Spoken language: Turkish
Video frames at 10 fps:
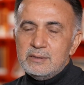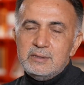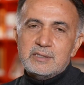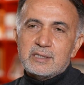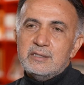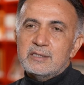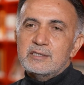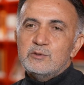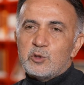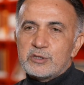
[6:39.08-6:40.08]

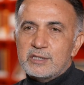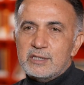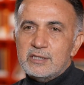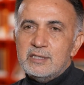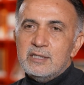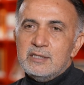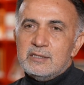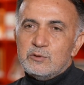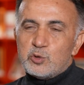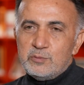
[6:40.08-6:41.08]
insanların oradaki
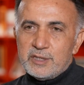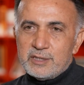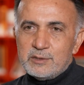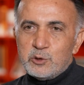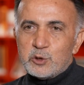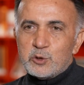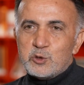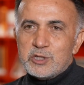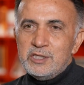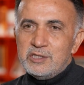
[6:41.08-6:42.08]
durumlarını
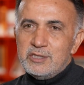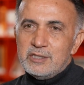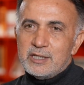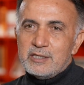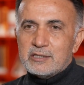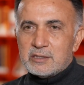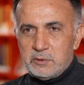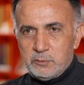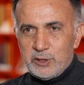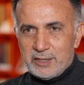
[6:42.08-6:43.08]
gördükçe şiirlere de
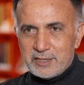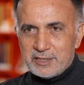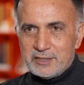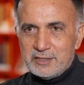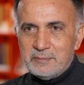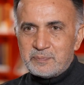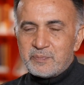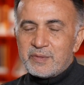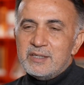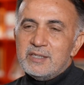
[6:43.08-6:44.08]
tabii bu yansıdı.
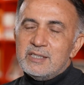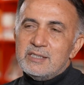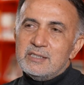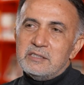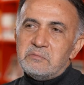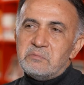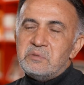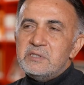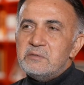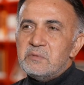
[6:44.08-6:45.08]
Ee,
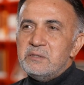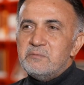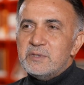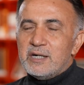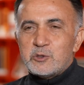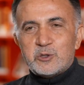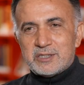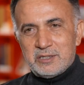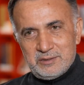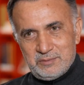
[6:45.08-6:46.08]
bir benim daha
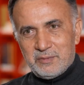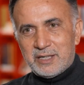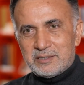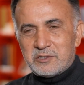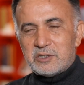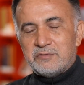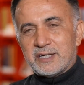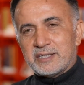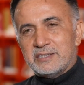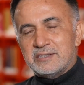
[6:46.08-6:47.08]
sonradan baktıkça
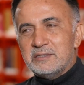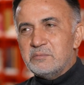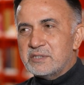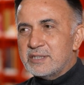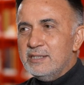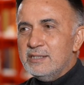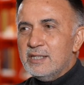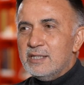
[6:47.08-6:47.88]
fark ettiğim bir şey